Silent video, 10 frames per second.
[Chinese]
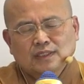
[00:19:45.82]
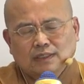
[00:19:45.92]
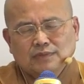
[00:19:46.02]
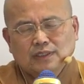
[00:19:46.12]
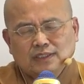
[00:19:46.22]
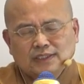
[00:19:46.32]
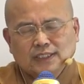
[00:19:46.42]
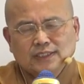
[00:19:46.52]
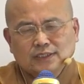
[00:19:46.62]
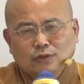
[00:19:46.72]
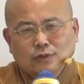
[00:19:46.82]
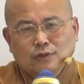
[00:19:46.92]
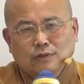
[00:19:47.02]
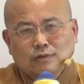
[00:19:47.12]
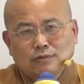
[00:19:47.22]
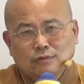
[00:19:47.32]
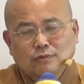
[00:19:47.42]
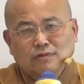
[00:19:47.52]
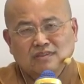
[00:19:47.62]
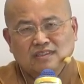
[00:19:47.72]
那么你这个时候如
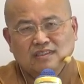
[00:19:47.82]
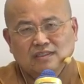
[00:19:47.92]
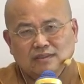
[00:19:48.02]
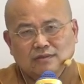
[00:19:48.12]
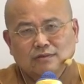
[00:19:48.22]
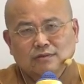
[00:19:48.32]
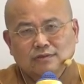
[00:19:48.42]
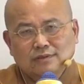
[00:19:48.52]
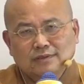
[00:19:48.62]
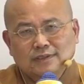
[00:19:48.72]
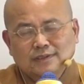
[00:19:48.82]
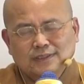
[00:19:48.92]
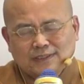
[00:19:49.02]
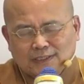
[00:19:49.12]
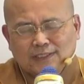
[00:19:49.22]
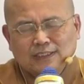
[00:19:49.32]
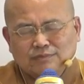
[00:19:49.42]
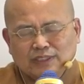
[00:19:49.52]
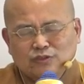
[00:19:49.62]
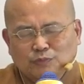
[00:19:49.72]
果能够心
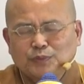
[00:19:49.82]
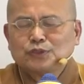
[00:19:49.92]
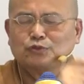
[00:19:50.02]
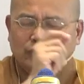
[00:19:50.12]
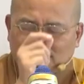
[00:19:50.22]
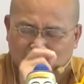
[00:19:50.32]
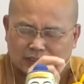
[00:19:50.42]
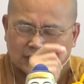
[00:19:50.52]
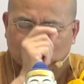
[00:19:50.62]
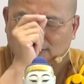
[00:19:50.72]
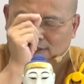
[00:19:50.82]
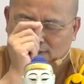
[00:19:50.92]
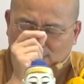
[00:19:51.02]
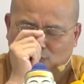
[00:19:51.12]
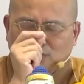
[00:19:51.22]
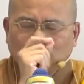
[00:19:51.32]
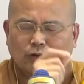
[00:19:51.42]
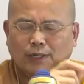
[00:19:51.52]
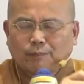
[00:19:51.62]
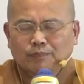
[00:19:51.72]
里面就不随着这个走的
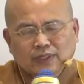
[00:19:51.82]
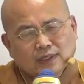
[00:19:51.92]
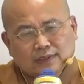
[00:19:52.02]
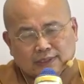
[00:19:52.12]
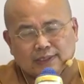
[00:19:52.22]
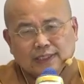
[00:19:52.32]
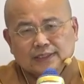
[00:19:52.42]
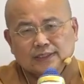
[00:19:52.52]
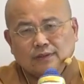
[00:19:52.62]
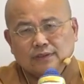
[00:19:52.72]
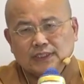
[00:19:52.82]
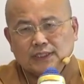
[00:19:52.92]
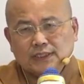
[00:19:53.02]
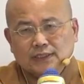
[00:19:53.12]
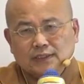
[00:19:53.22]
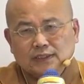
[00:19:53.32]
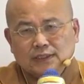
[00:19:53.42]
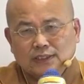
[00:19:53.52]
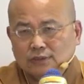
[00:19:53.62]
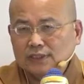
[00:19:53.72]
话，但那个时候其
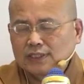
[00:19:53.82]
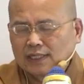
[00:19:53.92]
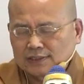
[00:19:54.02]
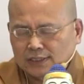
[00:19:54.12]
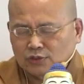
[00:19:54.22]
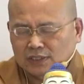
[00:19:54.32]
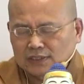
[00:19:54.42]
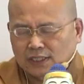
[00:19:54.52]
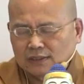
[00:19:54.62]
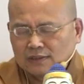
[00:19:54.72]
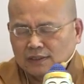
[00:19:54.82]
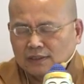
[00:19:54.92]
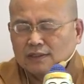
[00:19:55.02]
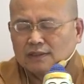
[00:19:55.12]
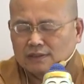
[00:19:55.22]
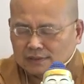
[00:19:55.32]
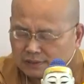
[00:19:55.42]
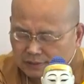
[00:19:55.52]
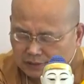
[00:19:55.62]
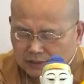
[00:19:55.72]
实你就是躺在床上，
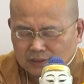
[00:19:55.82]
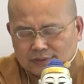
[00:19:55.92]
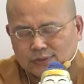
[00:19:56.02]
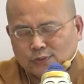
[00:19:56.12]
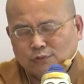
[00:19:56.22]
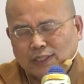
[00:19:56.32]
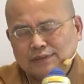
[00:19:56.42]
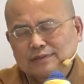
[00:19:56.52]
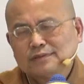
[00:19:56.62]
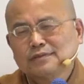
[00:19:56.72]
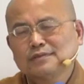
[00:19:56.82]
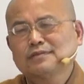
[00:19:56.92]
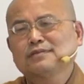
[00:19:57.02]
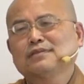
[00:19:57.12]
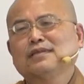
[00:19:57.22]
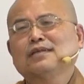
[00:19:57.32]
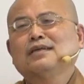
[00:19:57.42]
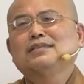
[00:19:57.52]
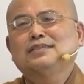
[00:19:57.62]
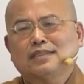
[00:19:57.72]
你也能做官，
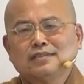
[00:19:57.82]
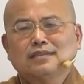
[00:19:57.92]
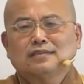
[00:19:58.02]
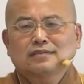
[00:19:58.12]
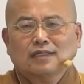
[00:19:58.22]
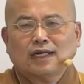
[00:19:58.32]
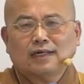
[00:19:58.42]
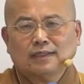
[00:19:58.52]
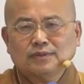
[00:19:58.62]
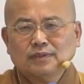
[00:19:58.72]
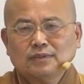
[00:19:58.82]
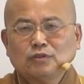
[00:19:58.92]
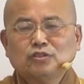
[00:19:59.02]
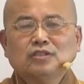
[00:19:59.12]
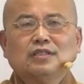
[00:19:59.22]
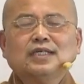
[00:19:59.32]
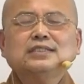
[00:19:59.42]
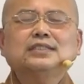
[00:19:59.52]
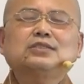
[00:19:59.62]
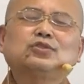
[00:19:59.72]
真的啊。那么就是要让
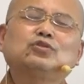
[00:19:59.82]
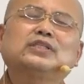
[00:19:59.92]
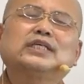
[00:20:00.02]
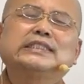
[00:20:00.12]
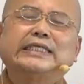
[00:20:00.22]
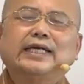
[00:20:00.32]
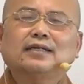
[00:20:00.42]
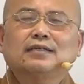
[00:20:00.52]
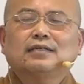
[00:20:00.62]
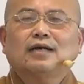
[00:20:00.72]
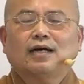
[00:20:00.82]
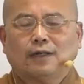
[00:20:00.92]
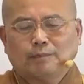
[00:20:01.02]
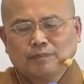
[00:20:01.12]
自己训练这样啊。